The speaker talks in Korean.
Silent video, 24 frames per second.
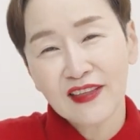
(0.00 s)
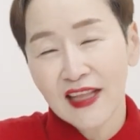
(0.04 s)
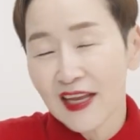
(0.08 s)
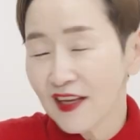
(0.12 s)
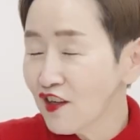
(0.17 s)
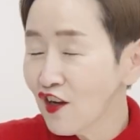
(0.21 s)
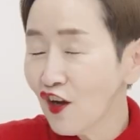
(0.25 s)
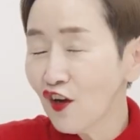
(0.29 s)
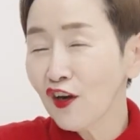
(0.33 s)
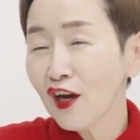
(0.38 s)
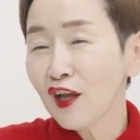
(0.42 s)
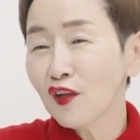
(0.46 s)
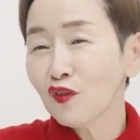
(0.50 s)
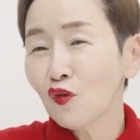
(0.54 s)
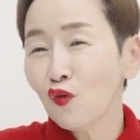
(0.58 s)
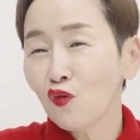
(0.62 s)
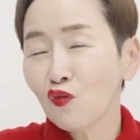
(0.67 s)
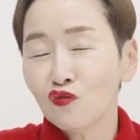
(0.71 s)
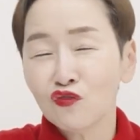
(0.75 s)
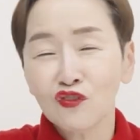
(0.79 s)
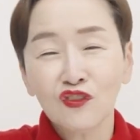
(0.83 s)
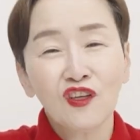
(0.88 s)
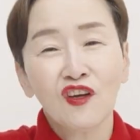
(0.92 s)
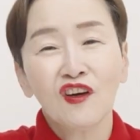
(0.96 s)
내년에도
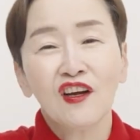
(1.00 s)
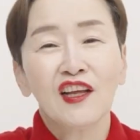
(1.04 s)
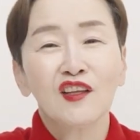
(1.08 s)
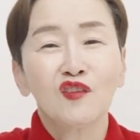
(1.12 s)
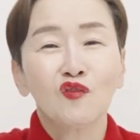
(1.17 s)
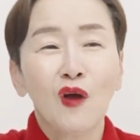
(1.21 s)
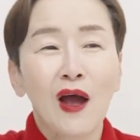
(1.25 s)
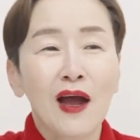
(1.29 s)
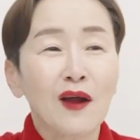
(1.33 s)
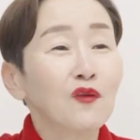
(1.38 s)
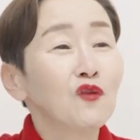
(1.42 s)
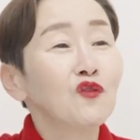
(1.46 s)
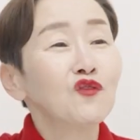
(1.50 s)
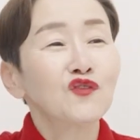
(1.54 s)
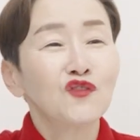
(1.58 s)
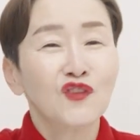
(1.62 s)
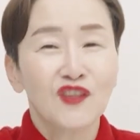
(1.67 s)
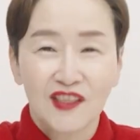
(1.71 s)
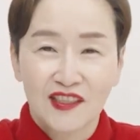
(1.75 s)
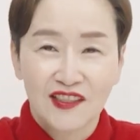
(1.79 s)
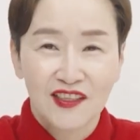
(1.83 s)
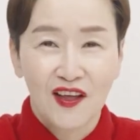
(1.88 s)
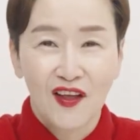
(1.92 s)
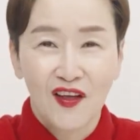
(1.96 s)
후년에도 안 올 수
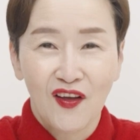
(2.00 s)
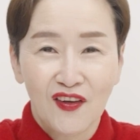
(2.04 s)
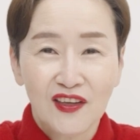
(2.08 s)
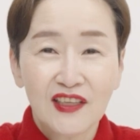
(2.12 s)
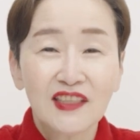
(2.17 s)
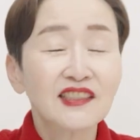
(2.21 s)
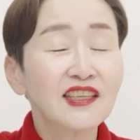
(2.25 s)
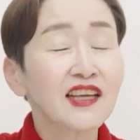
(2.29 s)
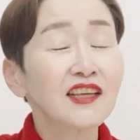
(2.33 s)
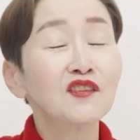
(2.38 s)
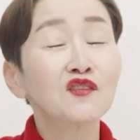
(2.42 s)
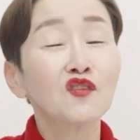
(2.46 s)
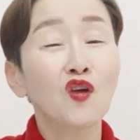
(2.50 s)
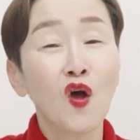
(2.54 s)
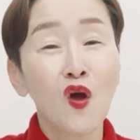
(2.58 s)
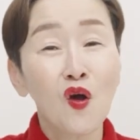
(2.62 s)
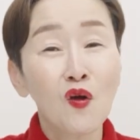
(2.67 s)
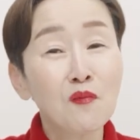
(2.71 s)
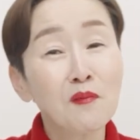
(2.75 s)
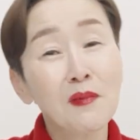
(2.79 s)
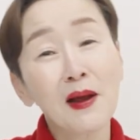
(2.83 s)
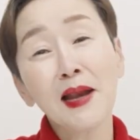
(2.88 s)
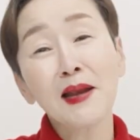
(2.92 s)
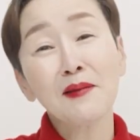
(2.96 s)
있어요. 이제
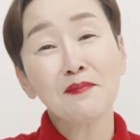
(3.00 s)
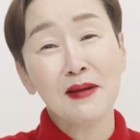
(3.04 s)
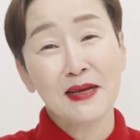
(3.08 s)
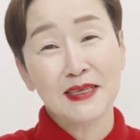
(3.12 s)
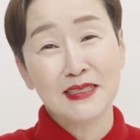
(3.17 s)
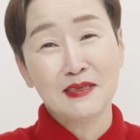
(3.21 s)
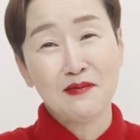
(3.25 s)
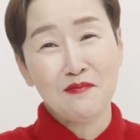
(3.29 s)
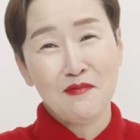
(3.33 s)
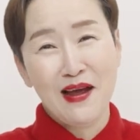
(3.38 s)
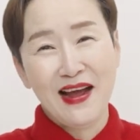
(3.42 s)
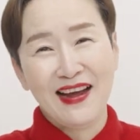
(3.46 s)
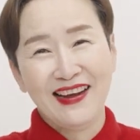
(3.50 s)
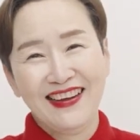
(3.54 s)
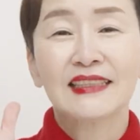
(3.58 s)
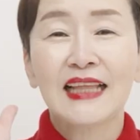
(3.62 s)
정말 마지막.